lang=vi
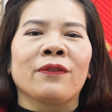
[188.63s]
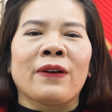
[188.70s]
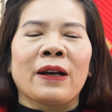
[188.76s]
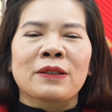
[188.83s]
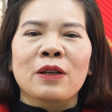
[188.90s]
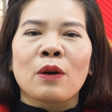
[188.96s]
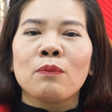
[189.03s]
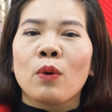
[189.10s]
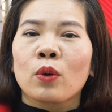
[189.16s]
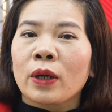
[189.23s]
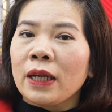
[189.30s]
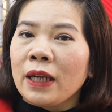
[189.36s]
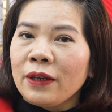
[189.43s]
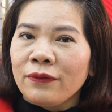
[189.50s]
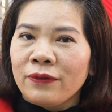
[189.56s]
và trong một
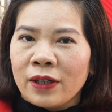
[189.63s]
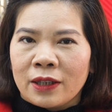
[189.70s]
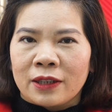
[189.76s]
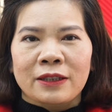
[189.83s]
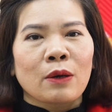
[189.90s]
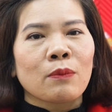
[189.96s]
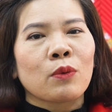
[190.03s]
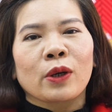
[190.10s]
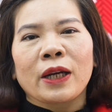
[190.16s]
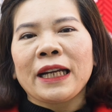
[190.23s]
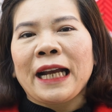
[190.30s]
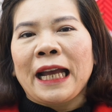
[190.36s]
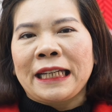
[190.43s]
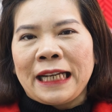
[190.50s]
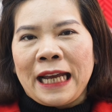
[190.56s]
cái lĩnh vực trong một cái
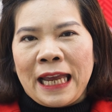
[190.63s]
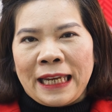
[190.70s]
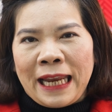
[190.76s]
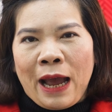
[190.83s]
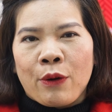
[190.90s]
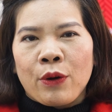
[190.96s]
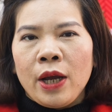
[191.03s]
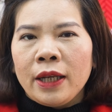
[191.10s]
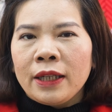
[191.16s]
ngành nghề nào